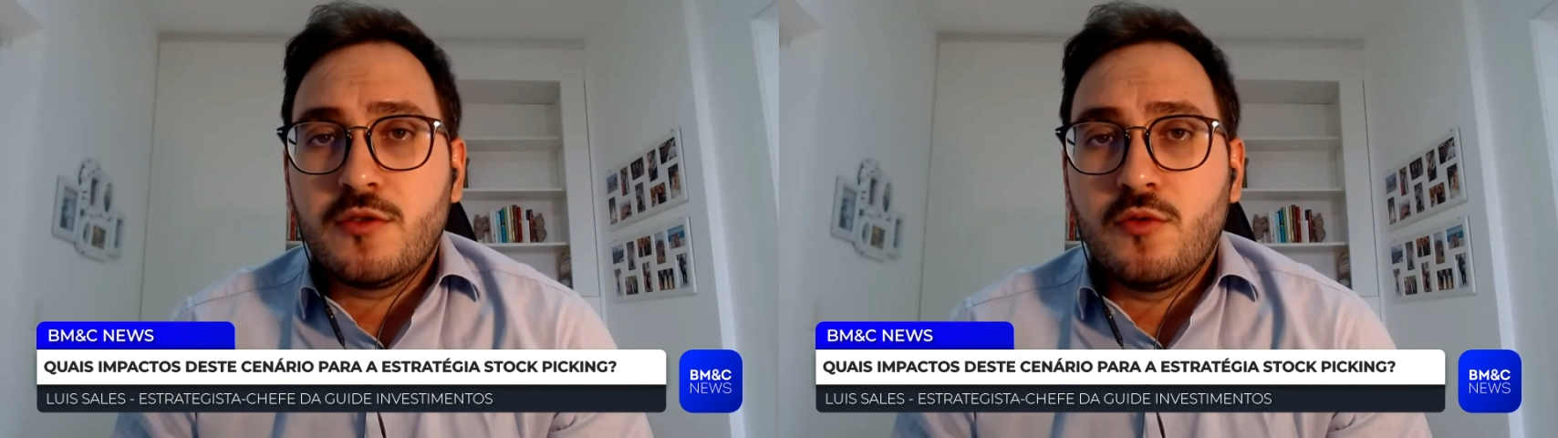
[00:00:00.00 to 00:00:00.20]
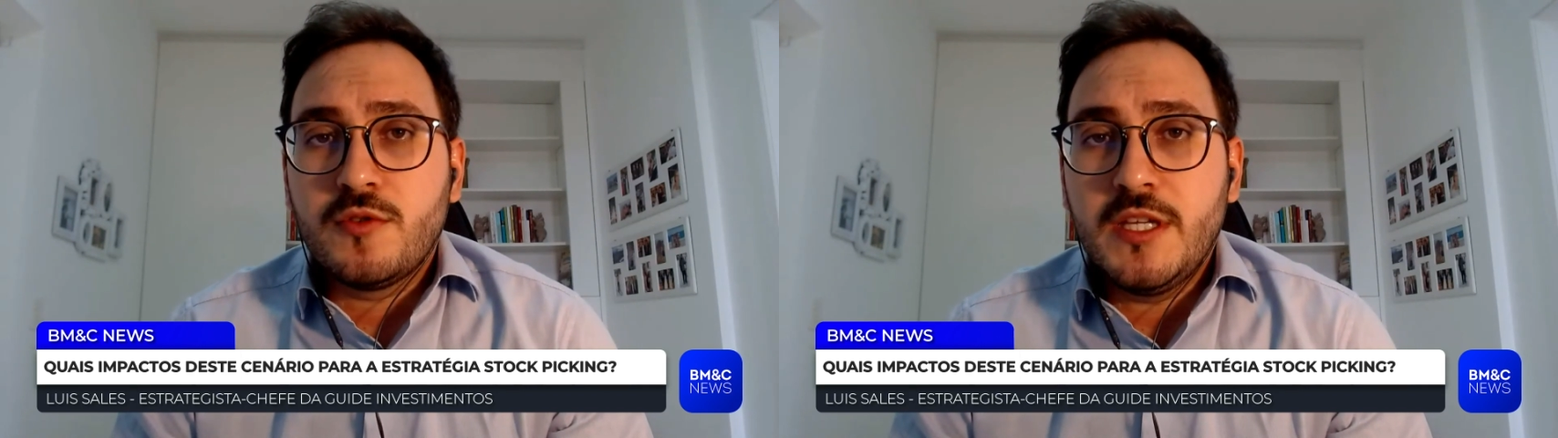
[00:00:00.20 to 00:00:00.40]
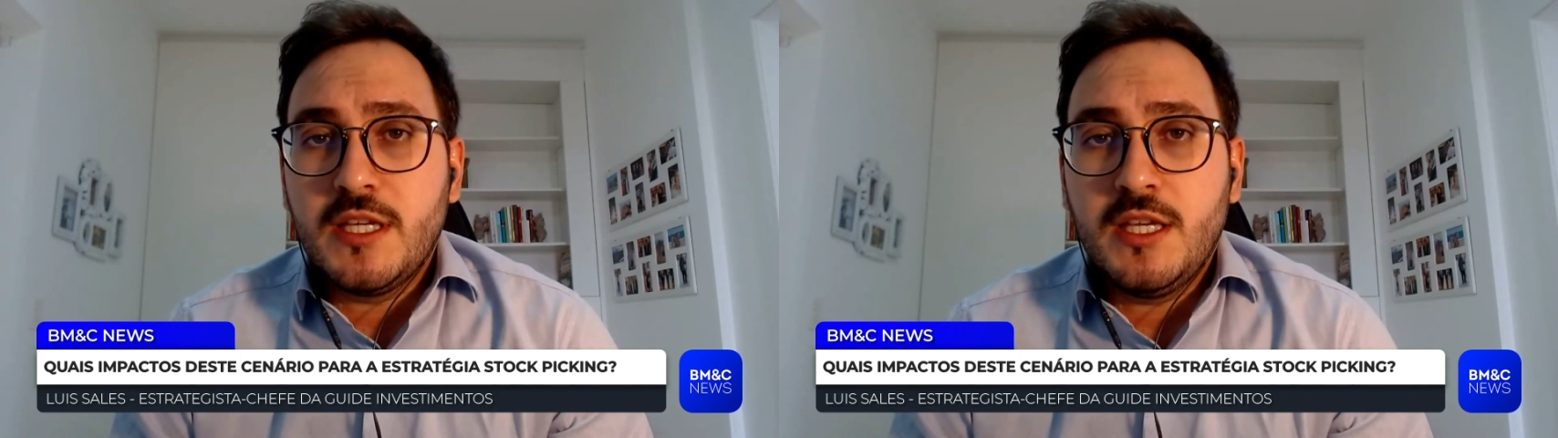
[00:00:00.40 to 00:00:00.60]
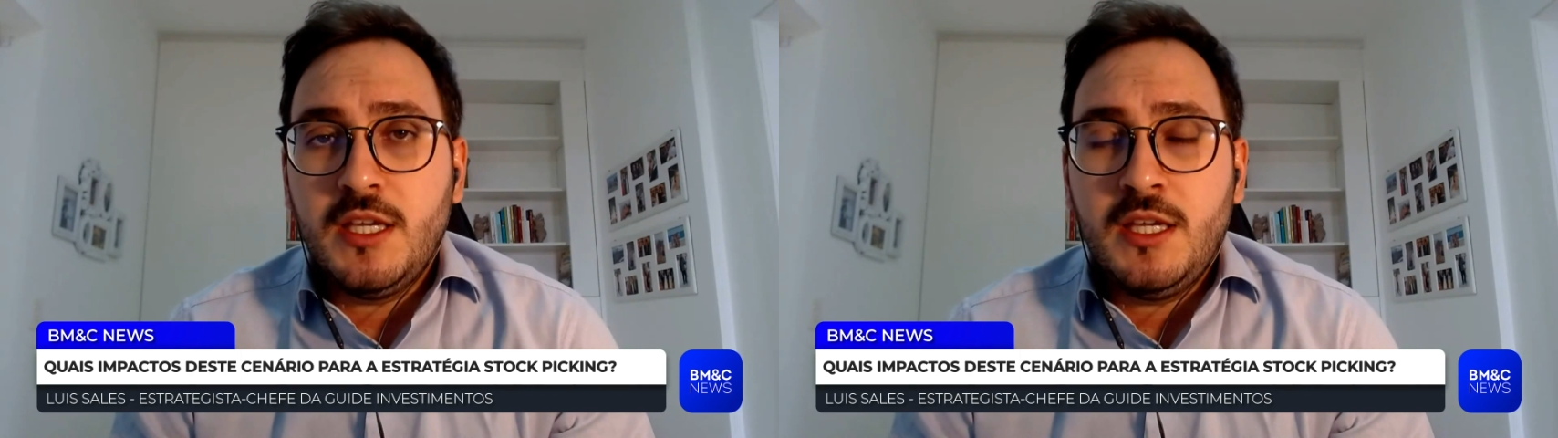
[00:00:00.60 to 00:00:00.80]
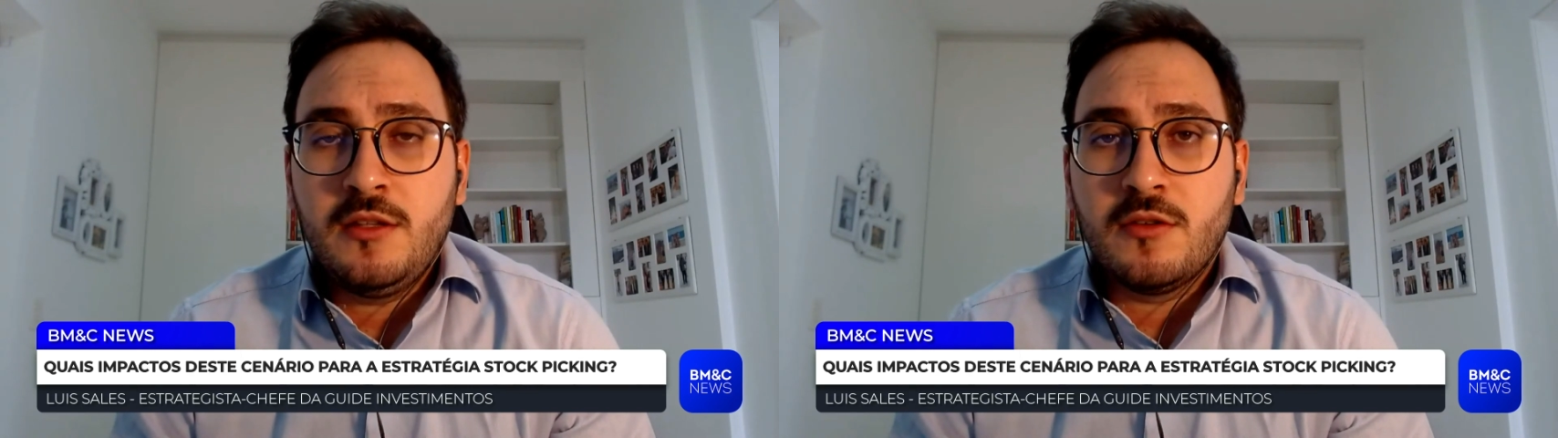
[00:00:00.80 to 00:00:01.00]

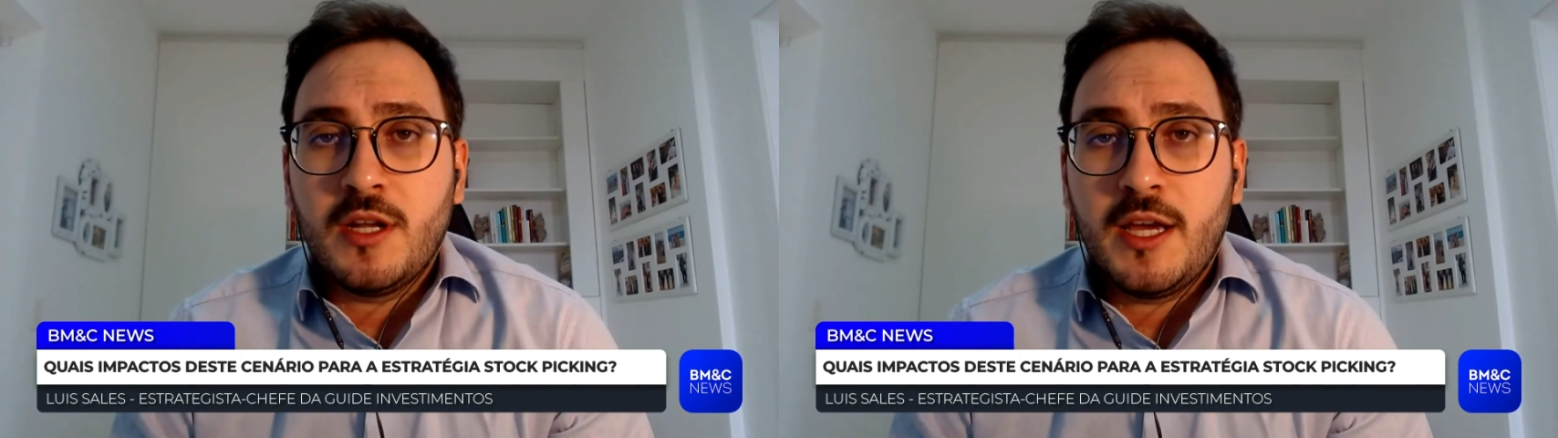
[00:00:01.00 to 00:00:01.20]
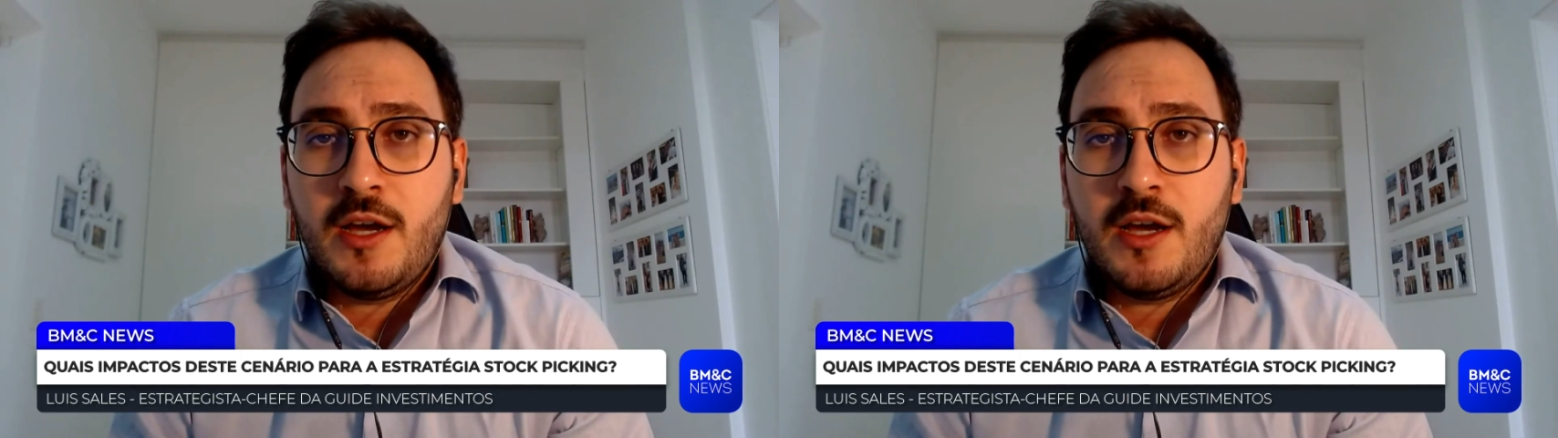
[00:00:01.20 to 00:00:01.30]
conseguindo né,